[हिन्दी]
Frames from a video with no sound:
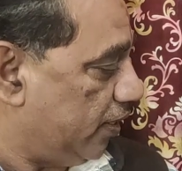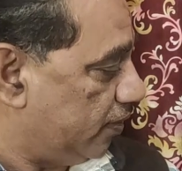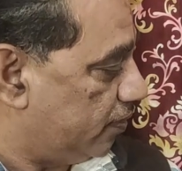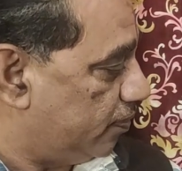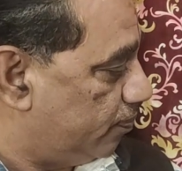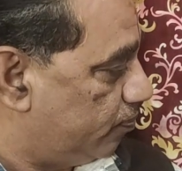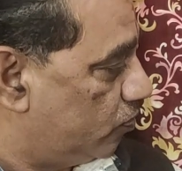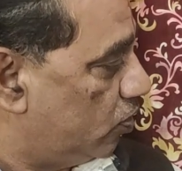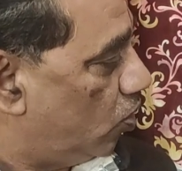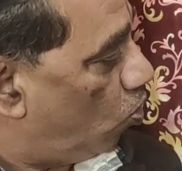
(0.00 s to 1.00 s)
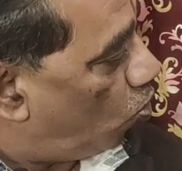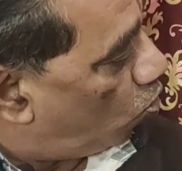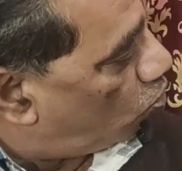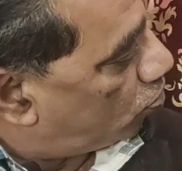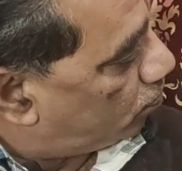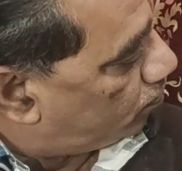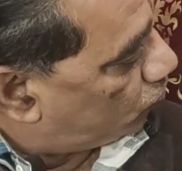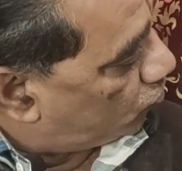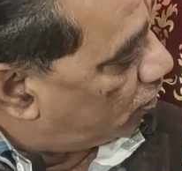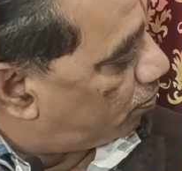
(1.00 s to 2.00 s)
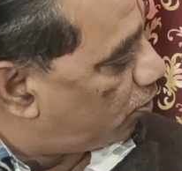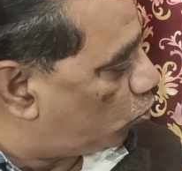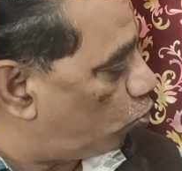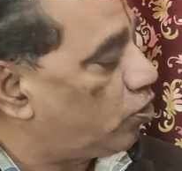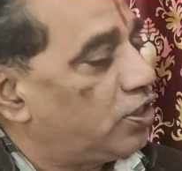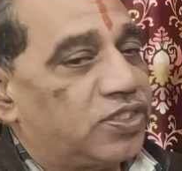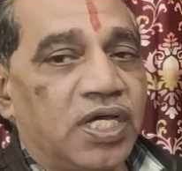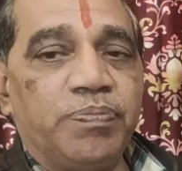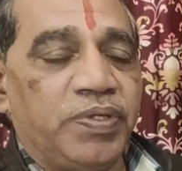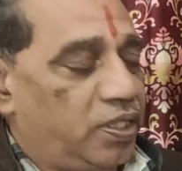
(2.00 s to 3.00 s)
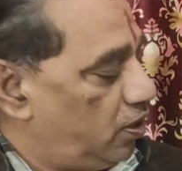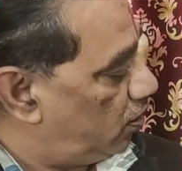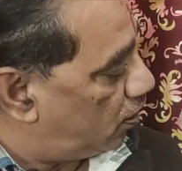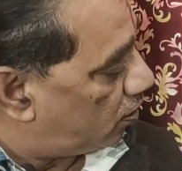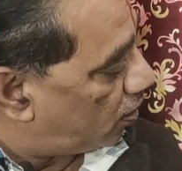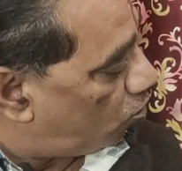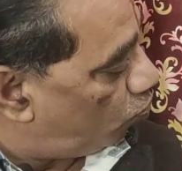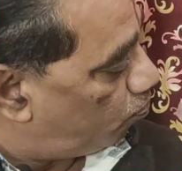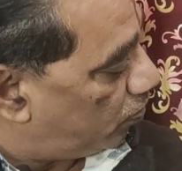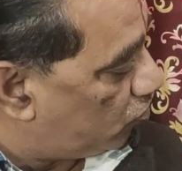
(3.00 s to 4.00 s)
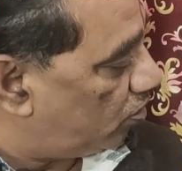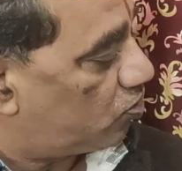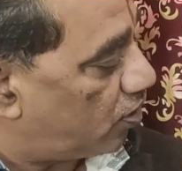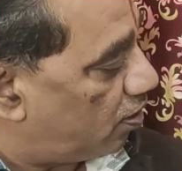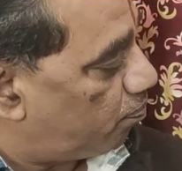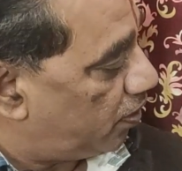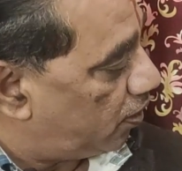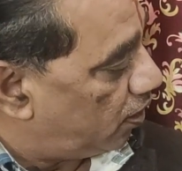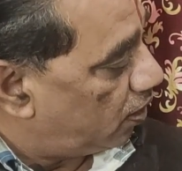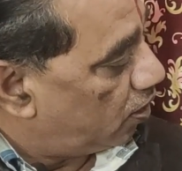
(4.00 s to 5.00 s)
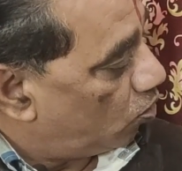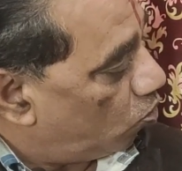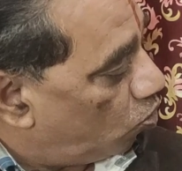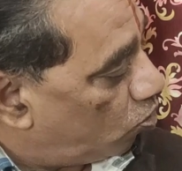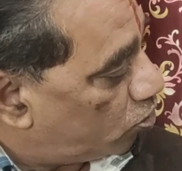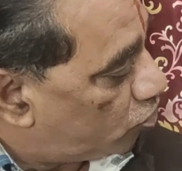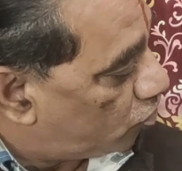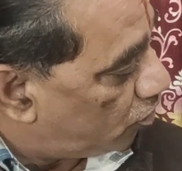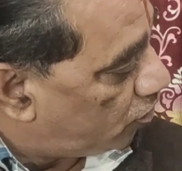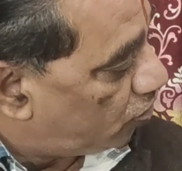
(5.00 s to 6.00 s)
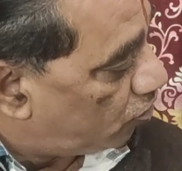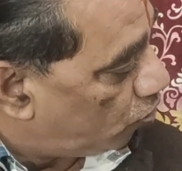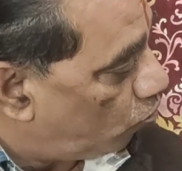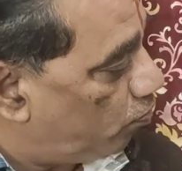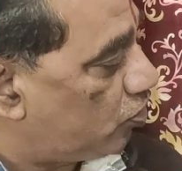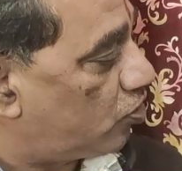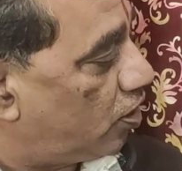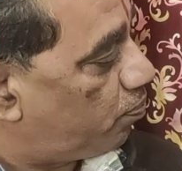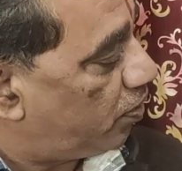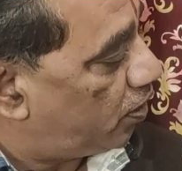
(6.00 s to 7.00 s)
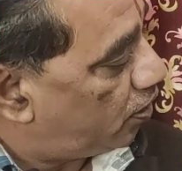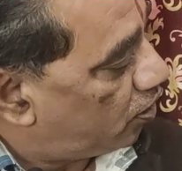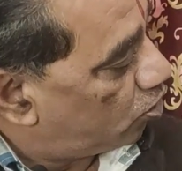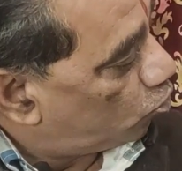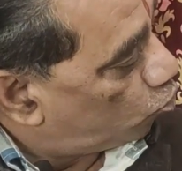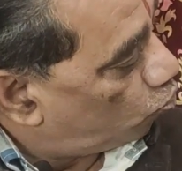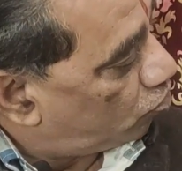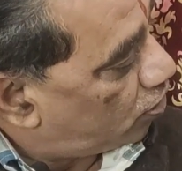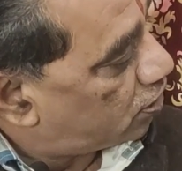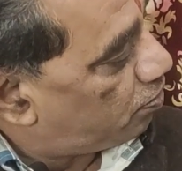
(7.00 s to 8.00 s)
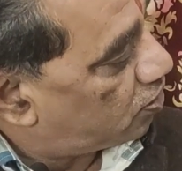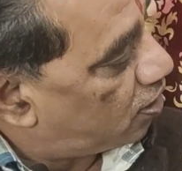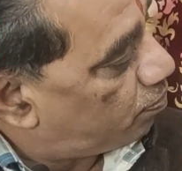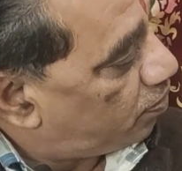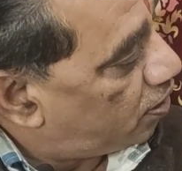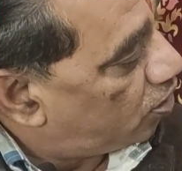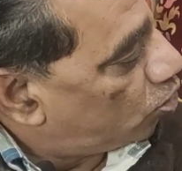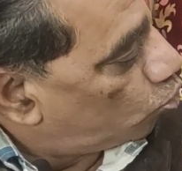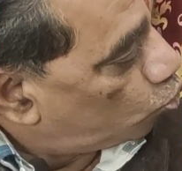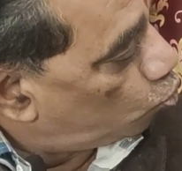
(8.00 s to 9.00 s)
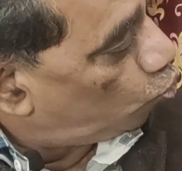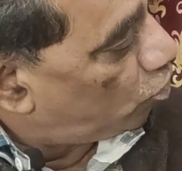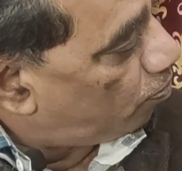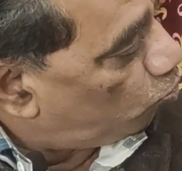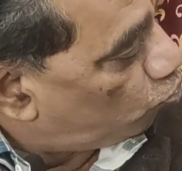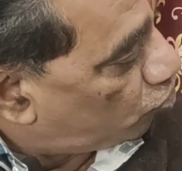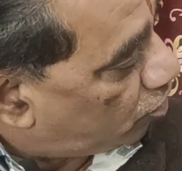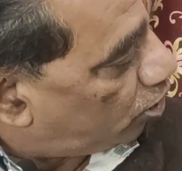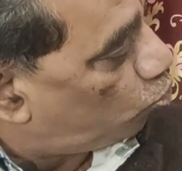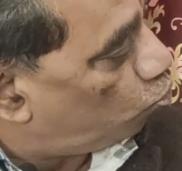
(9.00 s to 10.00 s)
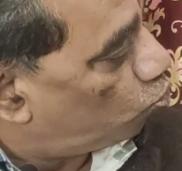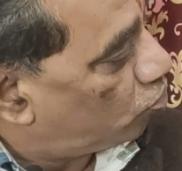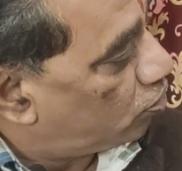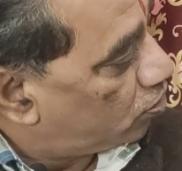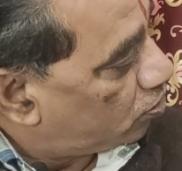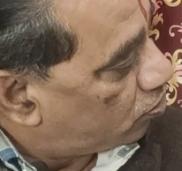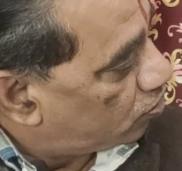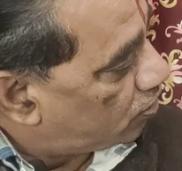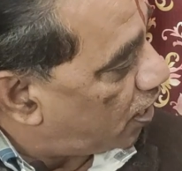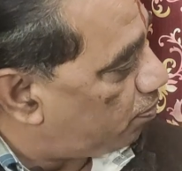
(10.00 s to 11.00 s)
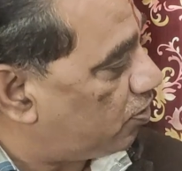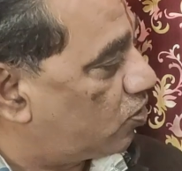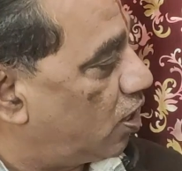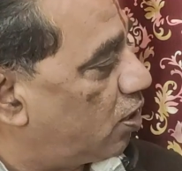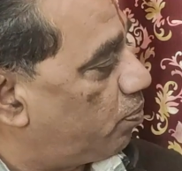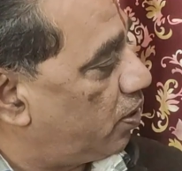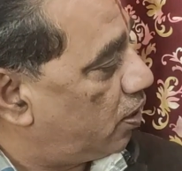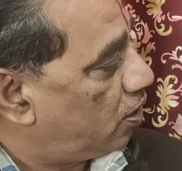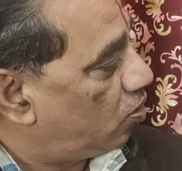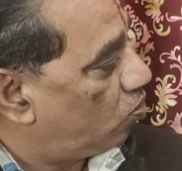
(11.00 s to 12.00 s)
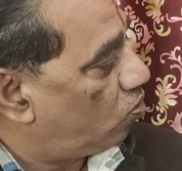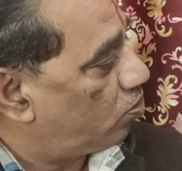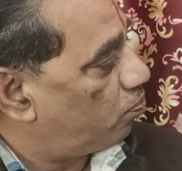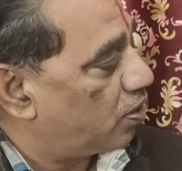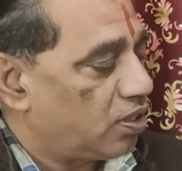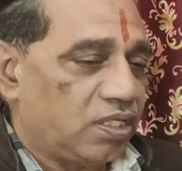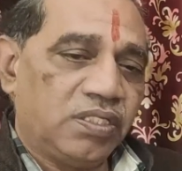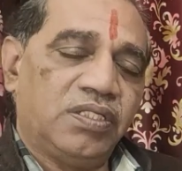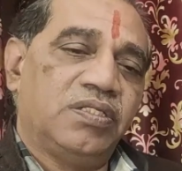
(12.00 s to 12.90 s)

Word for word: हैं और चंद्रमा चौथे स्थान पे हैं राहु पंचम स्थान पे हैं और शनि नौवें स्थान पे हैं शुक्र दसवें स्थान पे हैं सूर्य बुध केतु ग्यारहवें स्थान पे हैं और मंगल